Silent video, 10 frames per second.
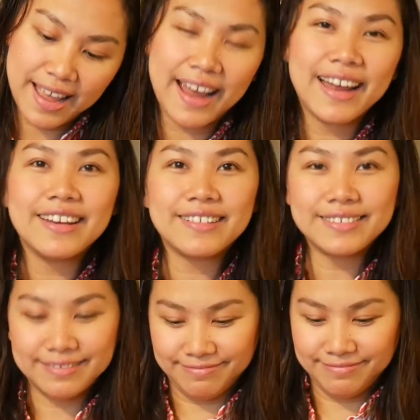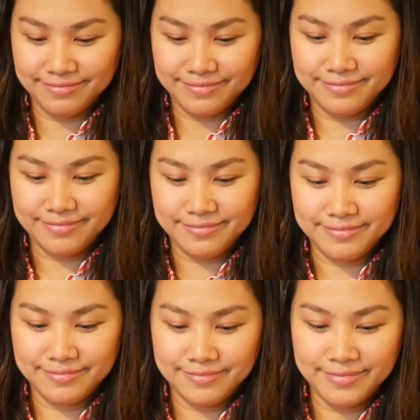Ayan, no?
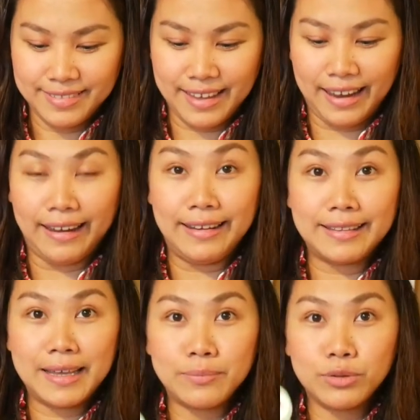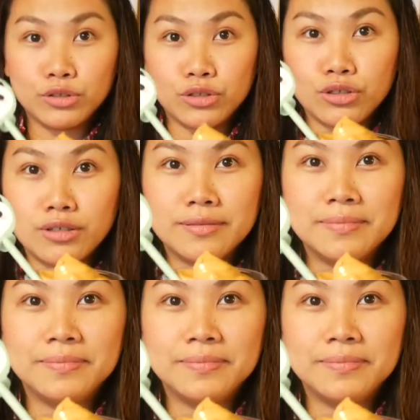E di tapos.